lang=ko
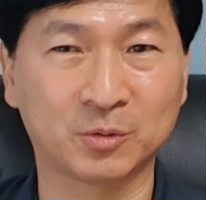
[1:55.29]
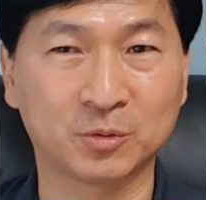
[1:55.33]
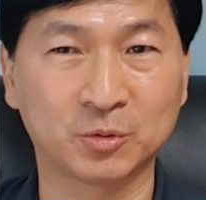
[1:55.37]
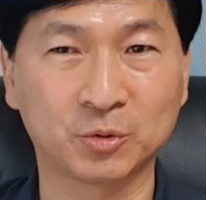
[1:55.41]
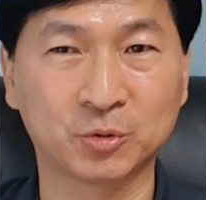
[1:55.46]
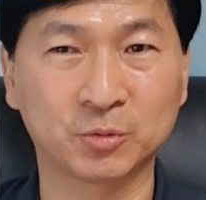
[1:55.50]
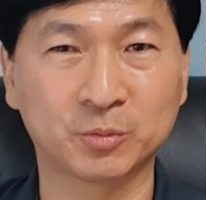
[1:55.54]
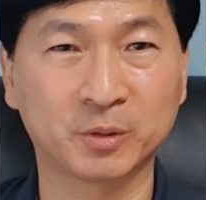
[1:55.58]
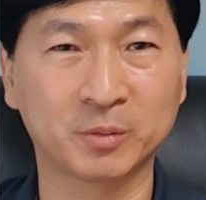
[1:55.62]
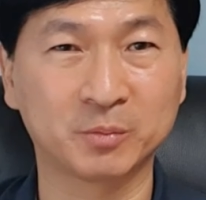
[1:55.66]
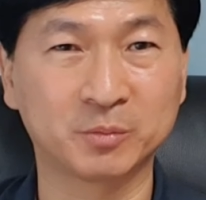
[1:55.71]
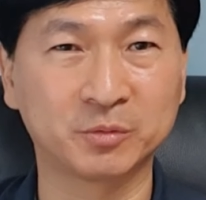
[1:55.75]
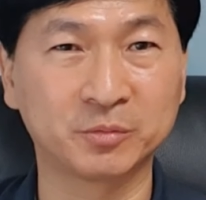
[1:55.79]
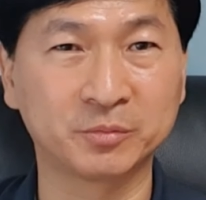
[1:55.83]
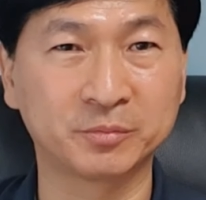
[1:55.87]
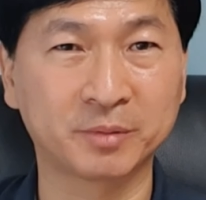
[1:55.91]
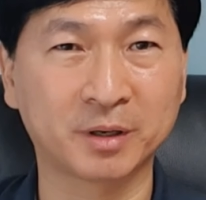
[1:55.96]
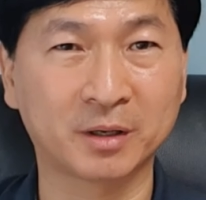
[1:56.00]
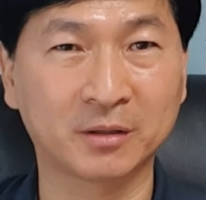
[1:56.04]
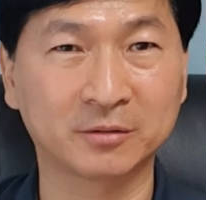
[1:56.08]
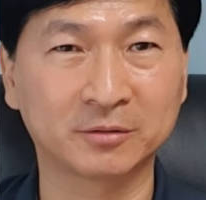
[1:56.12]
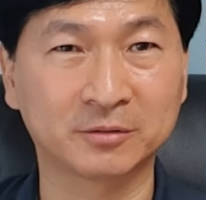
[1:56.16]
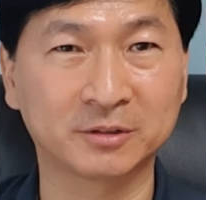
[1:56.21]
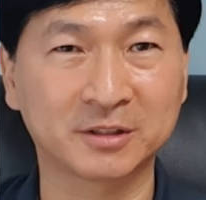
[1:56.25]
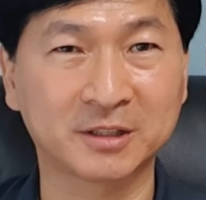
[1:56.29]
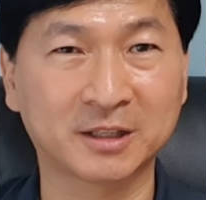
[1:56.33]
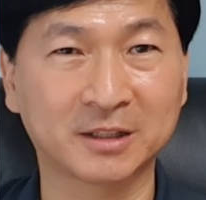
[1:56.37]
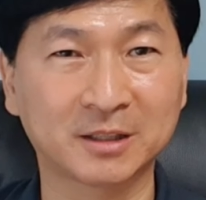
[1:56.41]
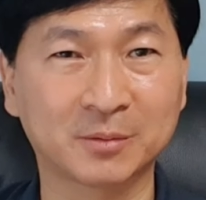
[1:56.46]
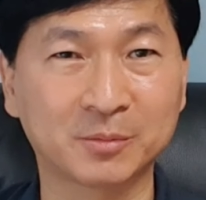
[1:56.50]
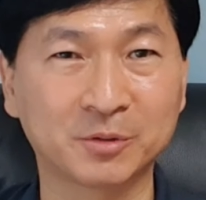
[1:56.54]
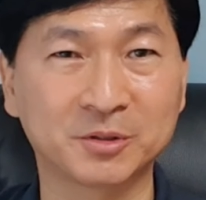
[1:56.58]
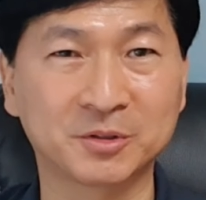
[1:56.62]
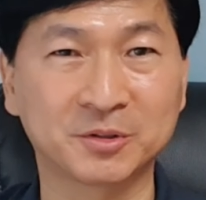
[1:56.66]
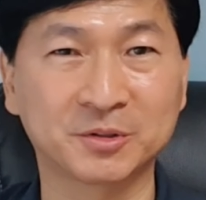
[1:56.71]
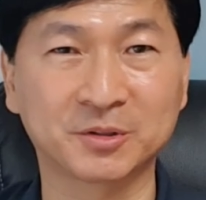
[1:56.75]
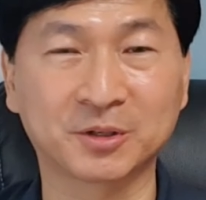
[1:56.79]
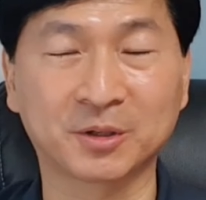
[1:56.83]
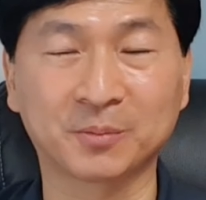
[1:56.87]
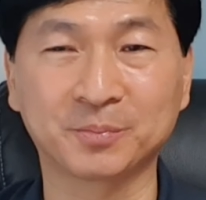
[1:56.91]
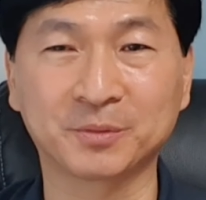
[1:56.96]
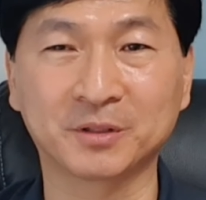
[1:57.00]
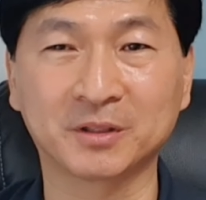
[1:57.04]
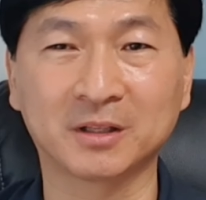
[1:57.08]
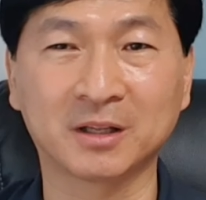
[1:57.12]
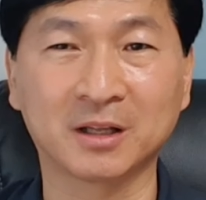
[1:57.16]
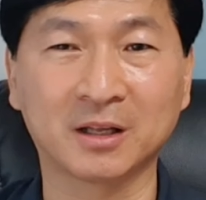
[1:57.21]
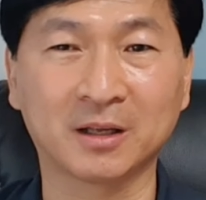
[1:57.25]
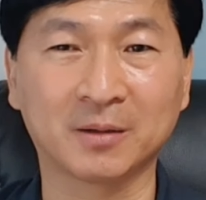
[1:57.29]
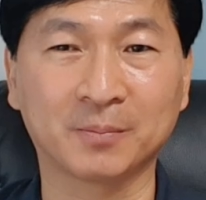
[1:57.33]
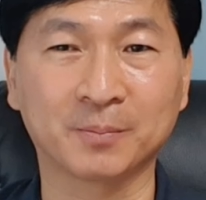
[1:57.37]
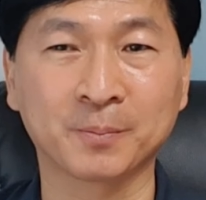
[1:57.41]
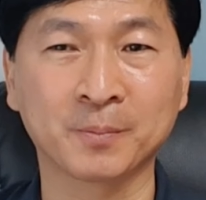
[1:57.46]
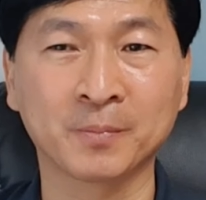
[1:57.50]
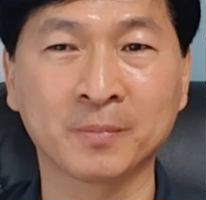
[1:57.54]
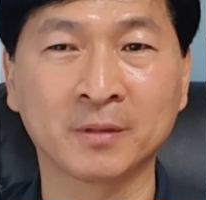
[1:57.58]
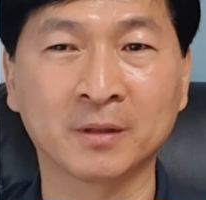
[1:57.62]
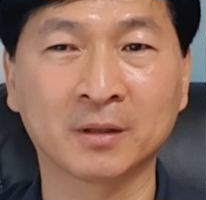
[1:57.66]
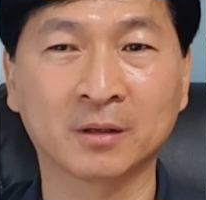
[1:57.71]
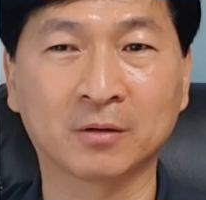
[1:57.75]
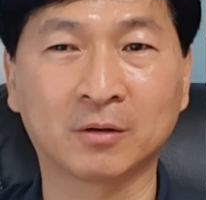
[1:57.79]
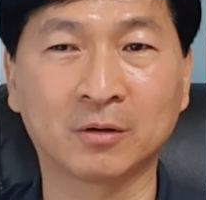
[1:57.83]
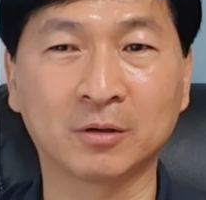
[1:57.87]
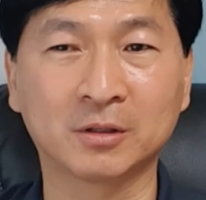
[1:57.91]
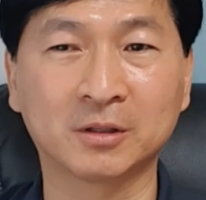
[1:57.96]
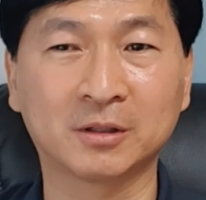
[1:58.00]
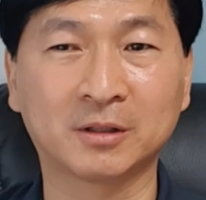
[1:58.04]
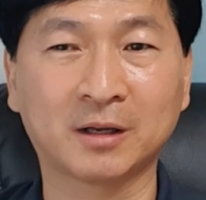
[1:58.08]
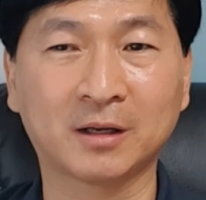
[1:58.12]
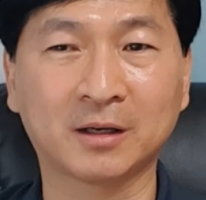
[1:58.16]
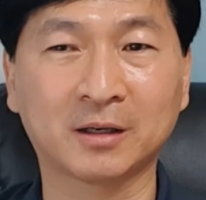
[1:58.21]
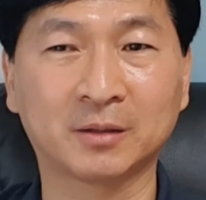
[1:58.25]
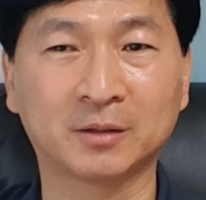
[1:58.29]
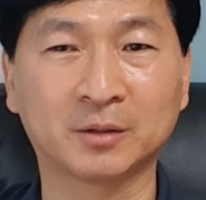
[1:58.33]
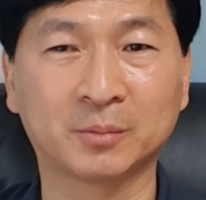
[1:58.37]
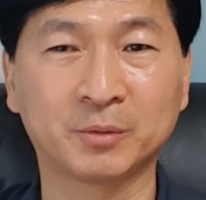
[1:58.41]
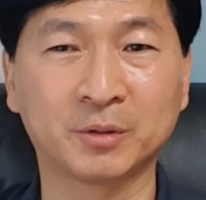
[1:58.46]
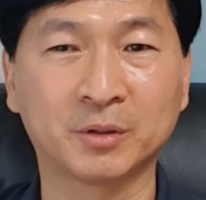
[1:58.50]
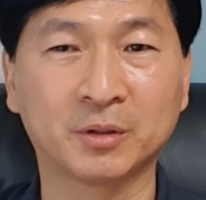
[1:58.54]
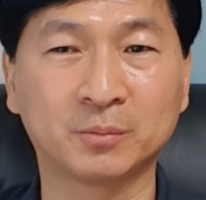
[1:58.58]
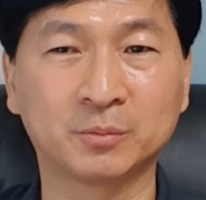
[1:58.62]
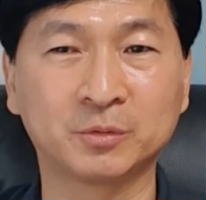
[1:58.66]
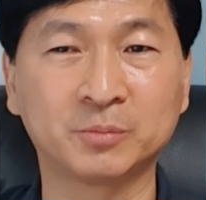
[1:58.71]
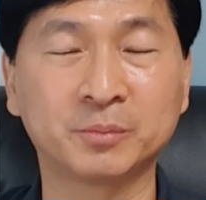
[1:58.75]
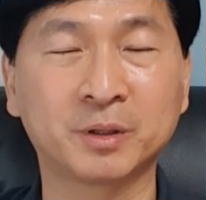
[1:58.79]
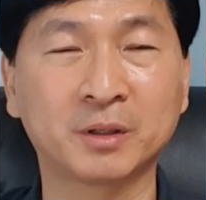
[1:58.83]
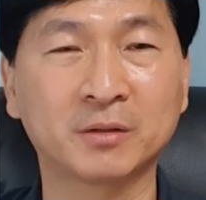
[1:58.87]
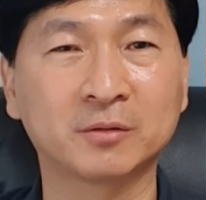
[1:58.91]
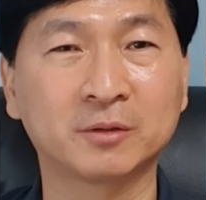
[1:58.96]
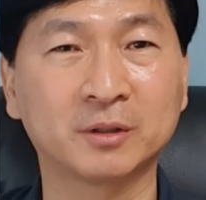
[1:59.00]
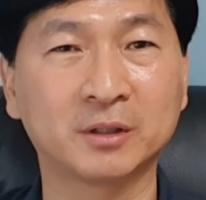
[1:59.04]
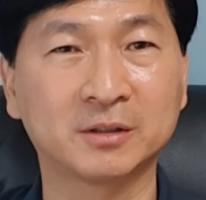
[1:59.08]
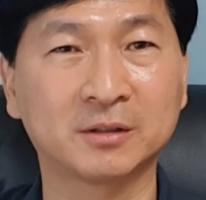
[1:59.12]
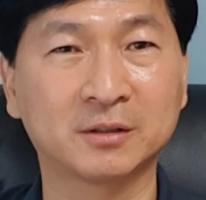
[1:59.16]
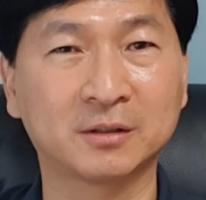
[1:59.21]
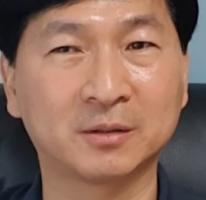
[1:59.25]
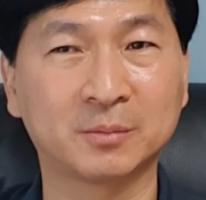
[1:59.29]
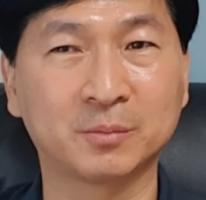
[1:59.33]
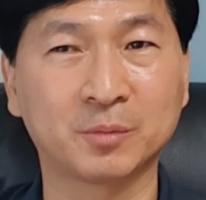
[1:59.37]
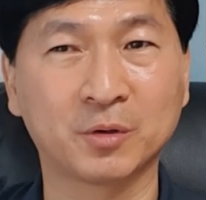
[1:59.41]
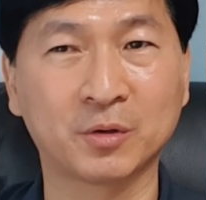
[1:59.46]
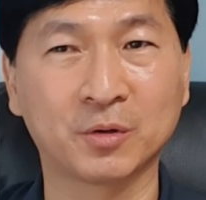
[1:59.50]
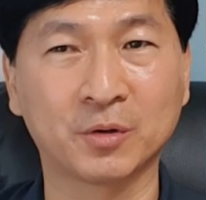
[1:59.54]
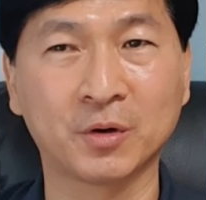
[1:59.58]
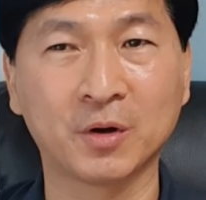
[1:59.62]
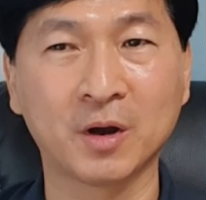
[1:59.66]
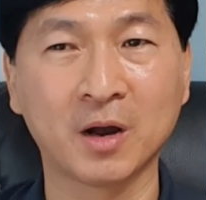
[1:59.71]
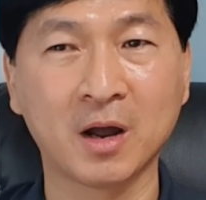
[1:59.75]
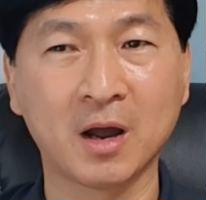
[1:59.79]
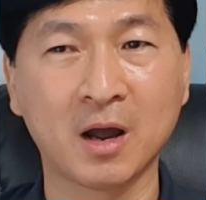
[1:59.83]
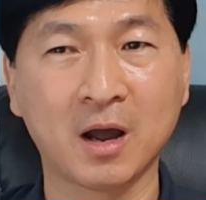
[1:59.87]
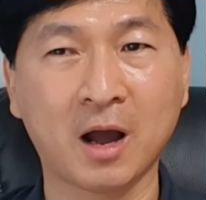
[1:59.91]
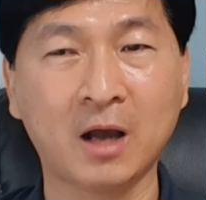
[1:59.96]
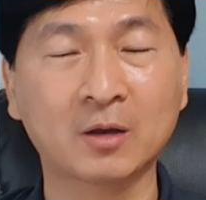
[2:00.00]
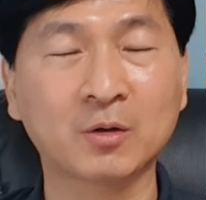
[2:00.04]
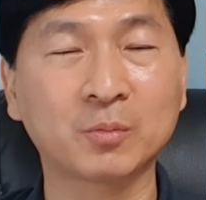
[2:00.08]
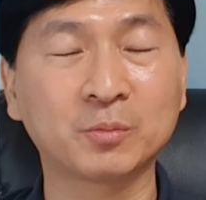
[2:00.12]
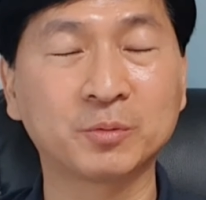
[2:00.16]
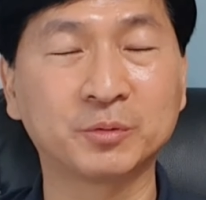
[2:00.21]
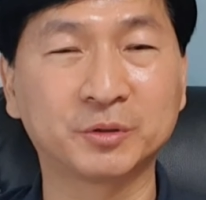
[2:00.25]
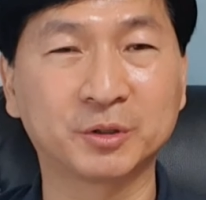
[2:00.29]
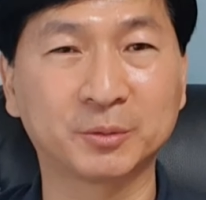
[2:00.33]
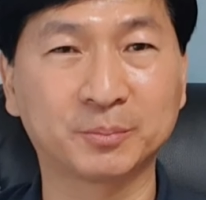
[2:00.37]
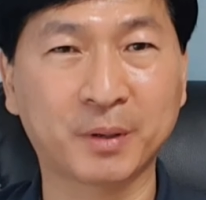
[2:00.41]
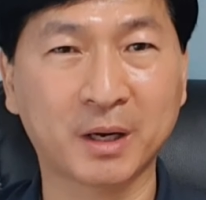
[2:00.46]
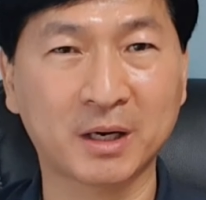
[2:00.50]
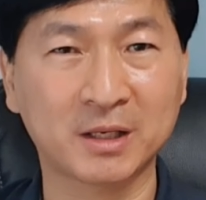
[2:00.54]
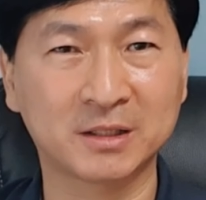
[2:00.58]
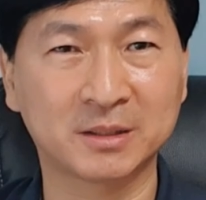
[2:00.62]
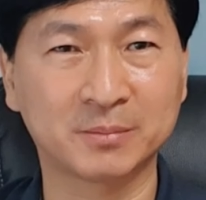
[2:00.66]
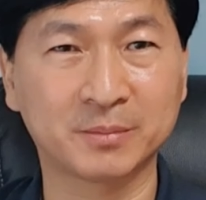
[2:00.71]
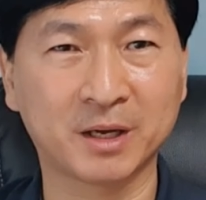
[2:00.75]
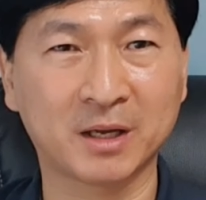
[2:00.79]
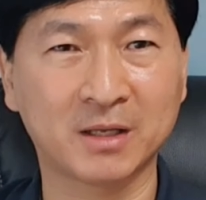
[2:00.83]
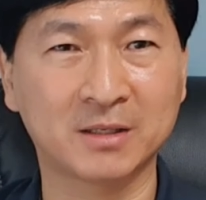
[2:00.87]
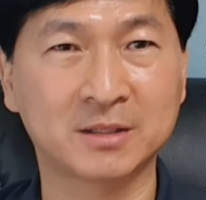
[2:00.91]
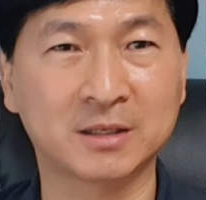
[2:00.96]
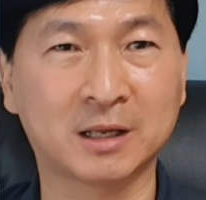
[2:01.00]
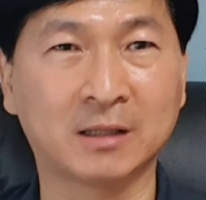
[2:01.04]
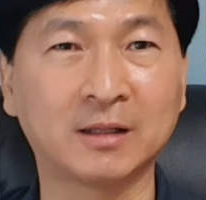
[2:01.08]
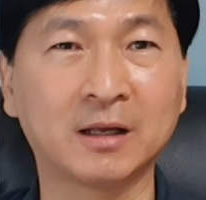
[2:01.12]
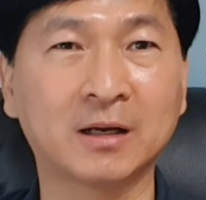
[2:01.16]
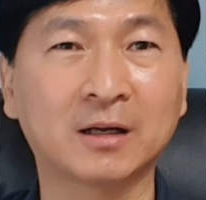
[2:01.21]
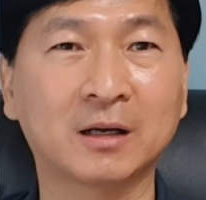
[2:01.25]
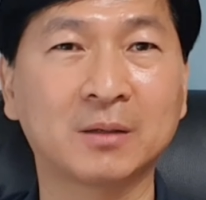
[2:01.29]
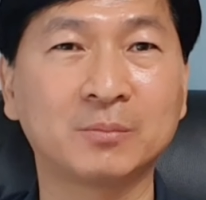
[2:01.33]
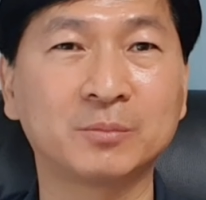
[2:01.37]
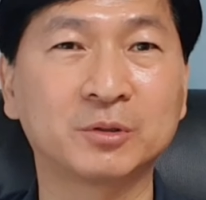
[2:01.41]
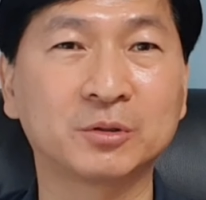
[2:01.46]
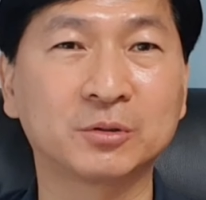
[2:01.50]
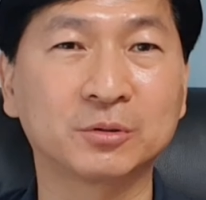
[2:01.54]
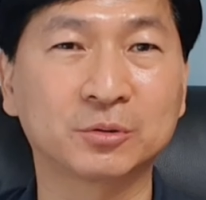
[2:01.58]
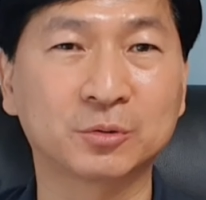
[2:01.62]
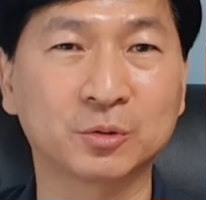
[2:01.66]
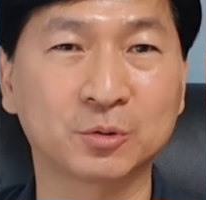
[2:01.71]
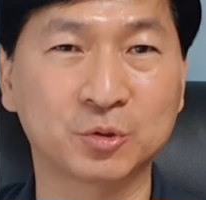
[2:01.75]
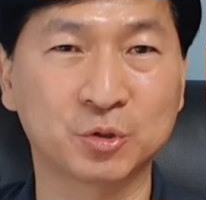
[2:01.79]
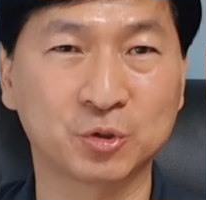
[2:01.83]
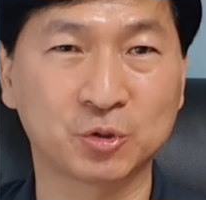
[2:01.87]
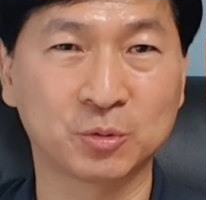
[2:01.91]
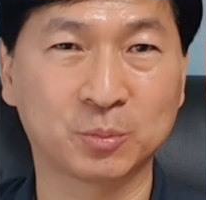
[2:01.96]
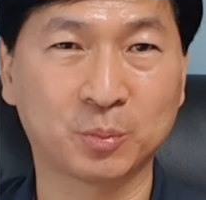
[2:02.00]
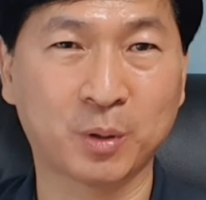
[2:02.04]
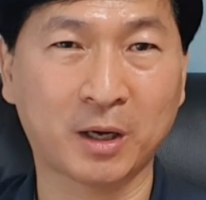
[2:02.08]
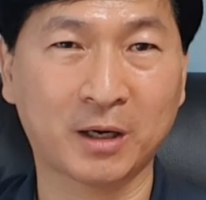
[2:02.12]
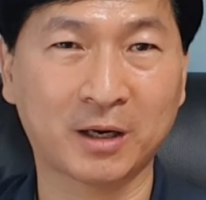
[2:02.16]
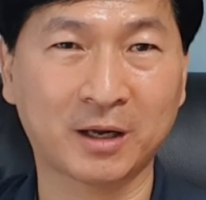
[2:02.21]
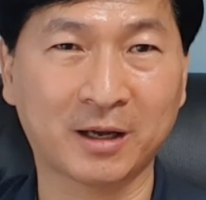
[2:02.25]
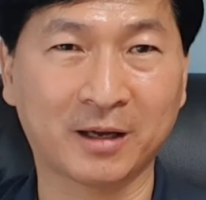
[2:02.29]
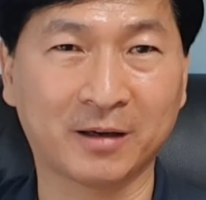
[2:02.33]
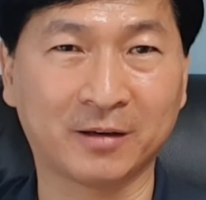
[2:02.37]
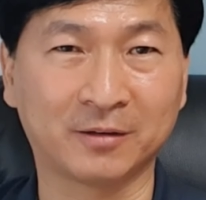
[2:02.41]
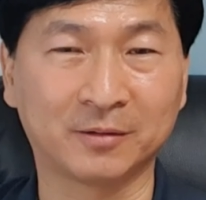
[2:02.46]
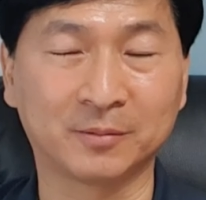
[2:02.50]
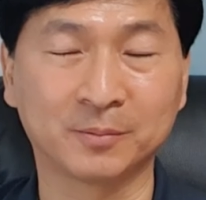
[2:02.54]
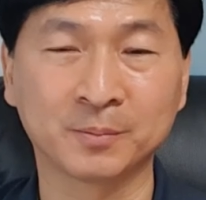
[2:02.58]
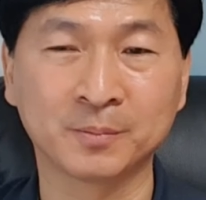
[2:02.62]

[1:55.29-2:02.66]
요즘에 문방구를 찾아볼 수는 없는데 거길 딱 가다면 문방구에서 뭐 학용품도 팔지만 장난감도 또 주로 팔아요.